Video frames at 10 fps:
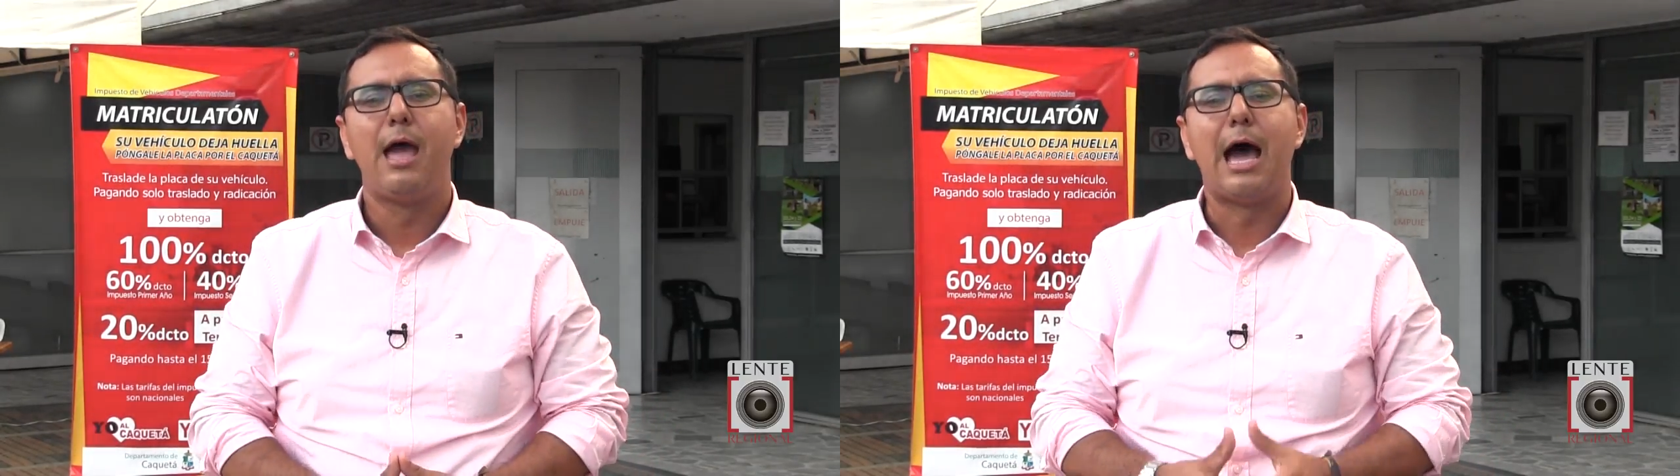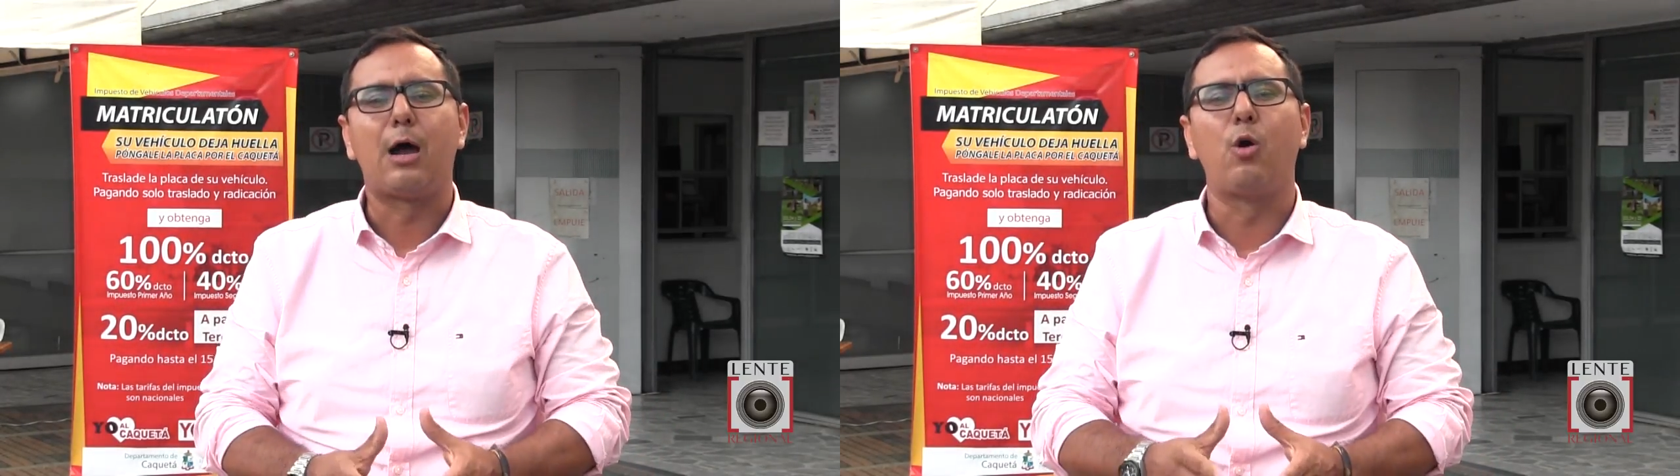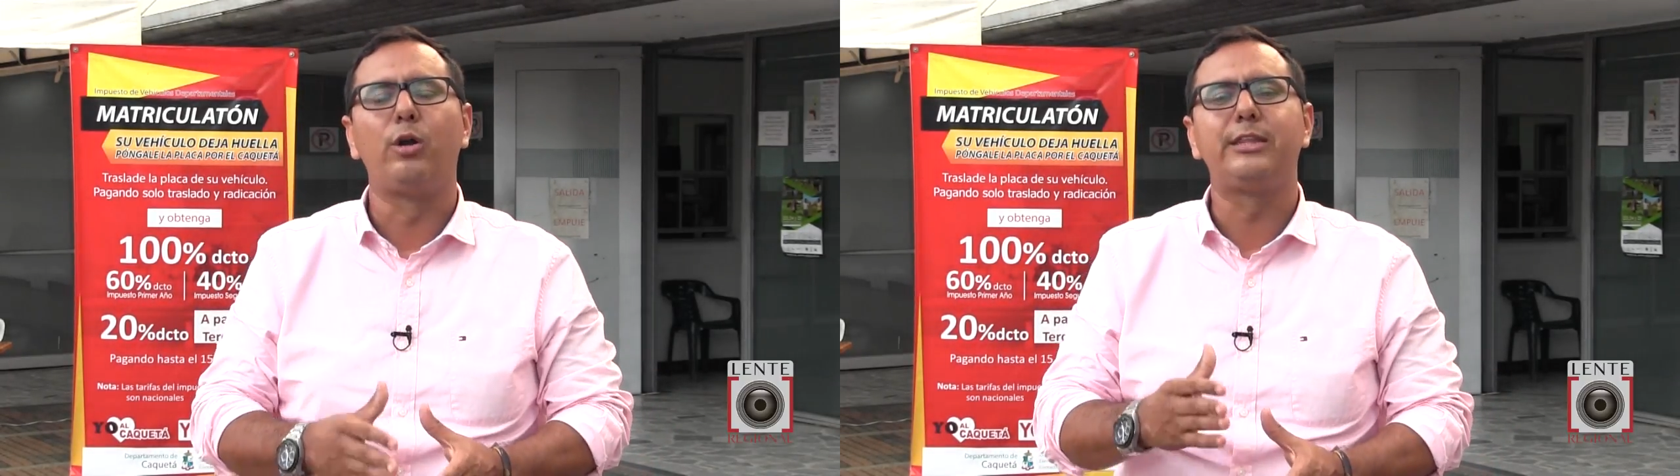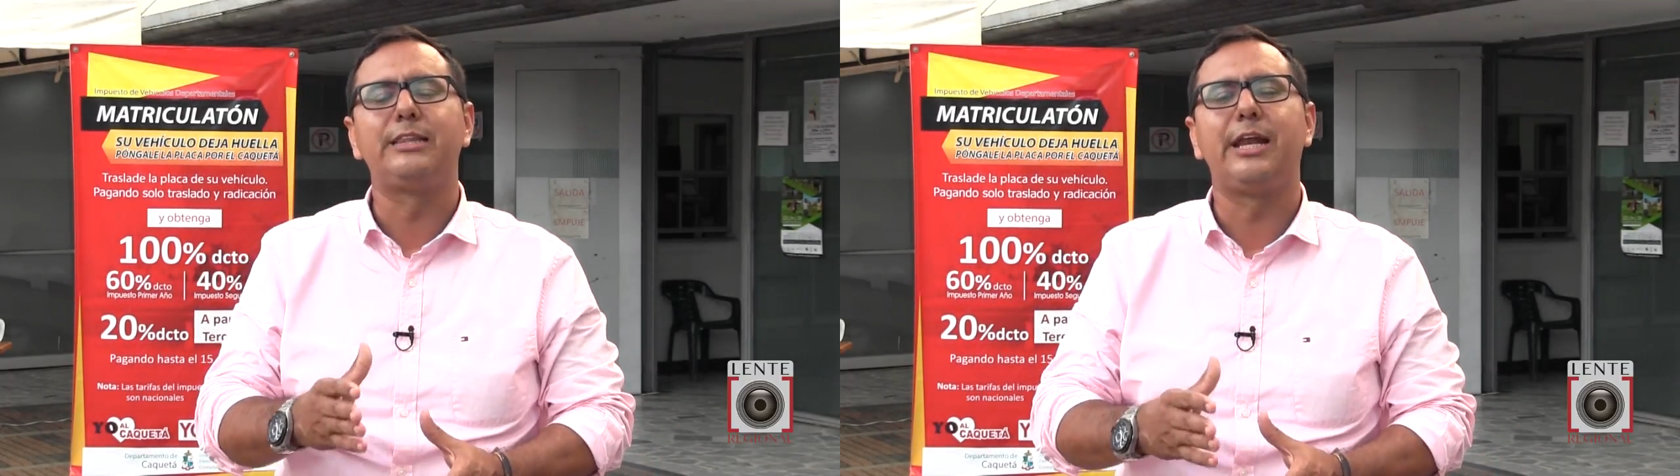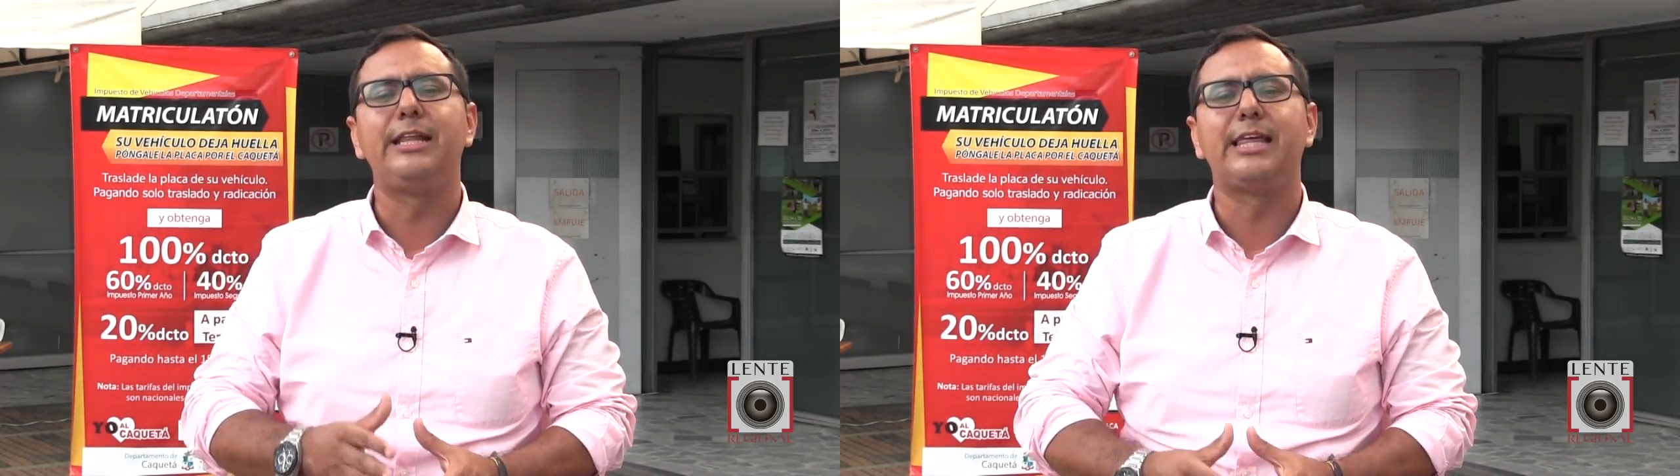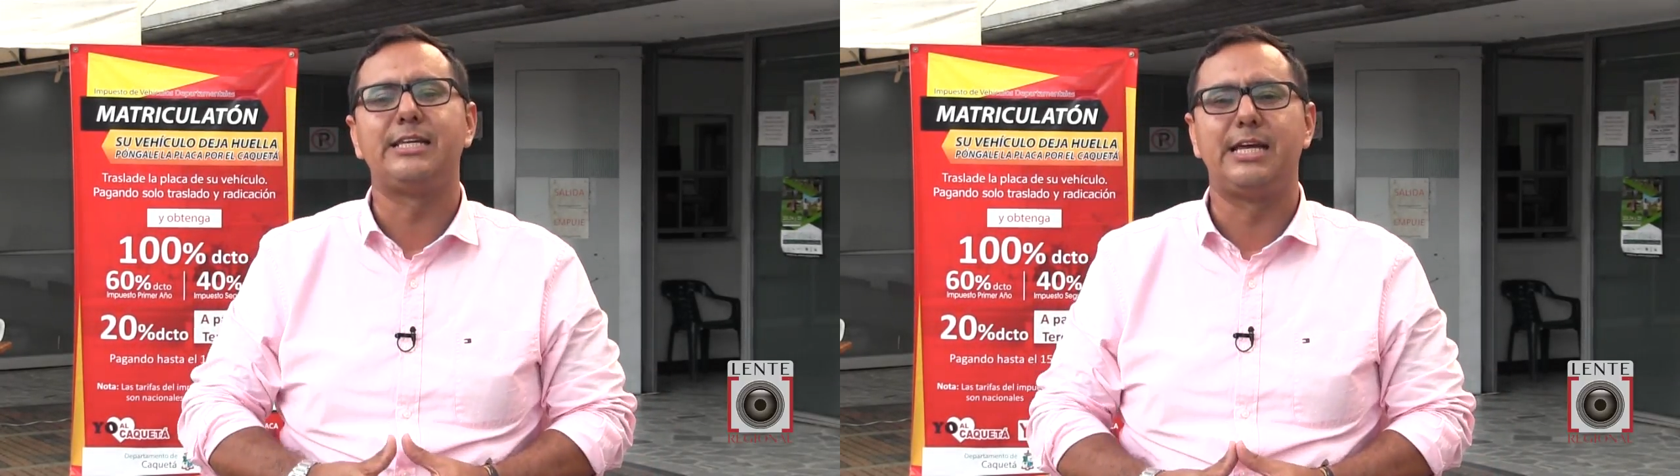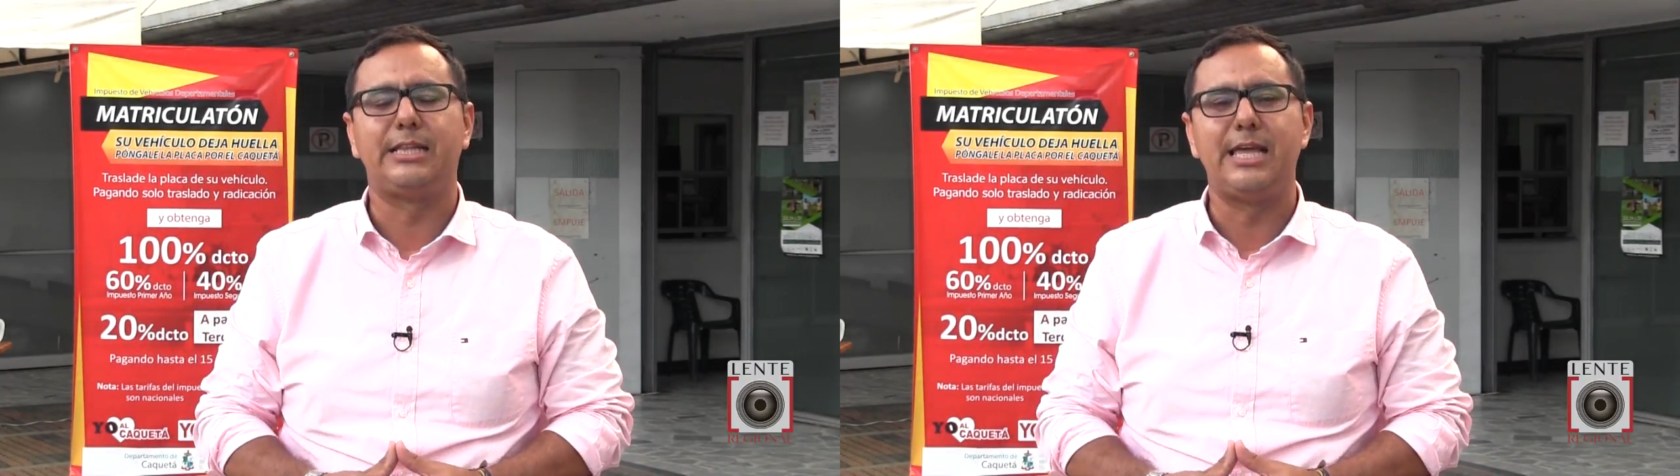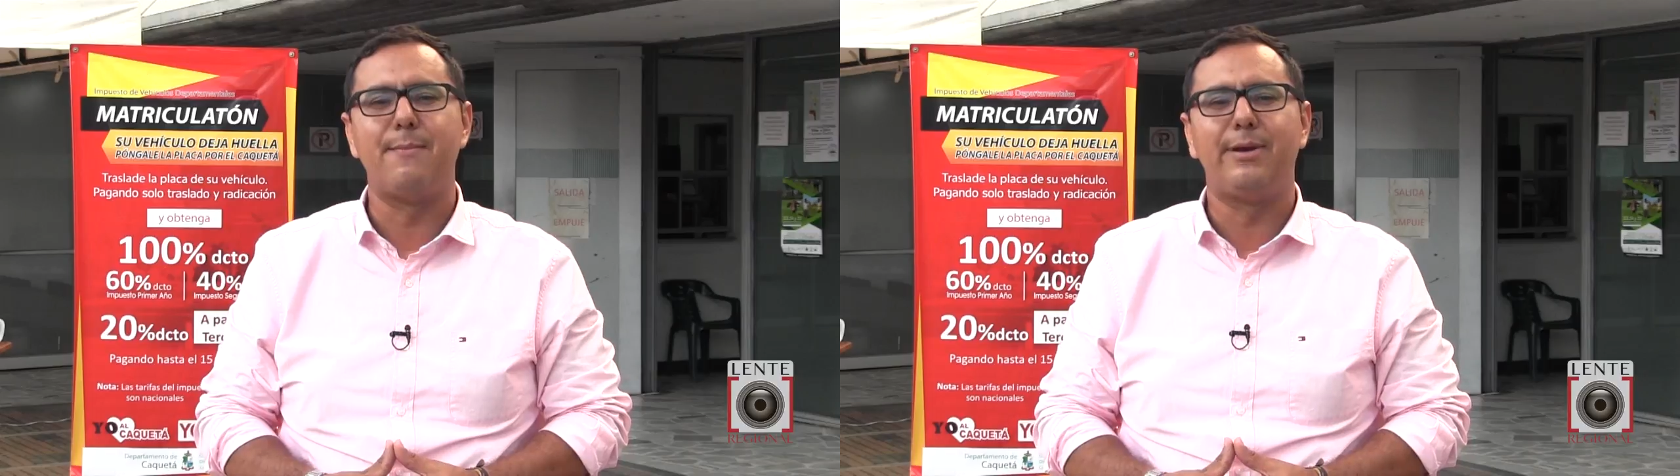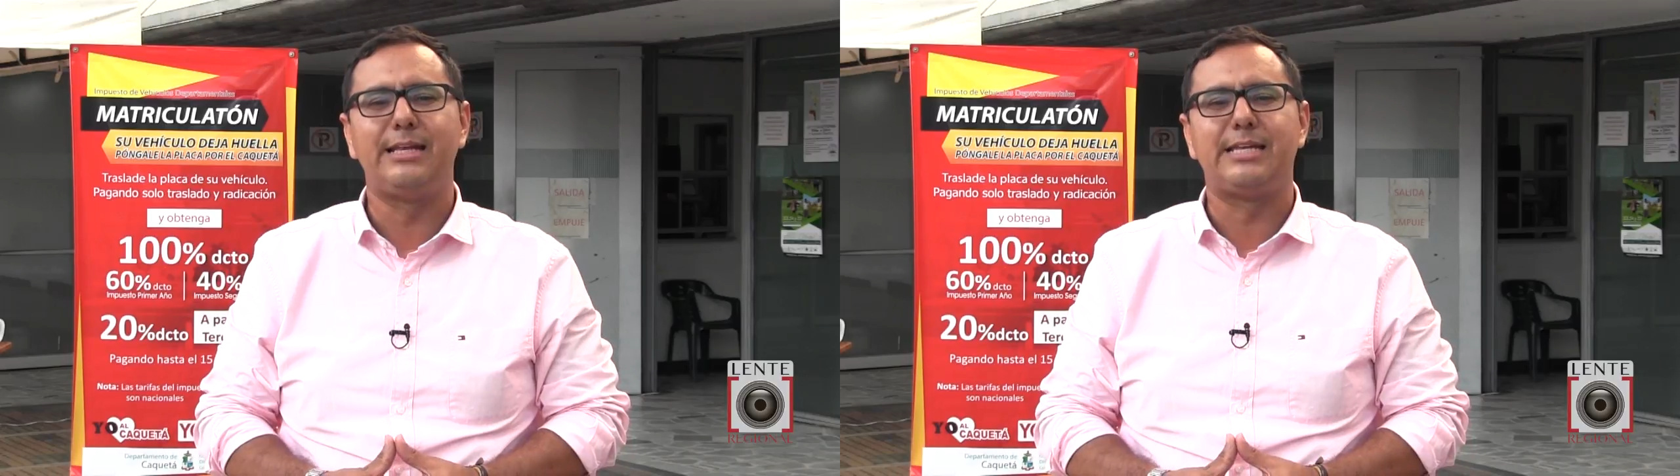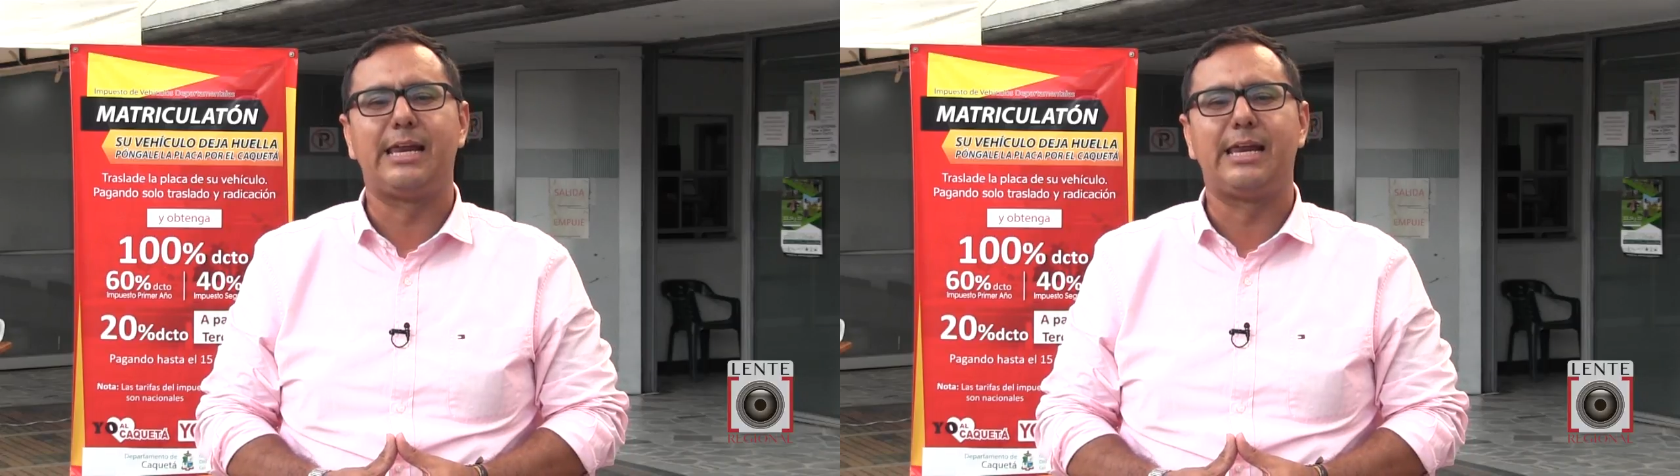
a corte 30 de septiembre,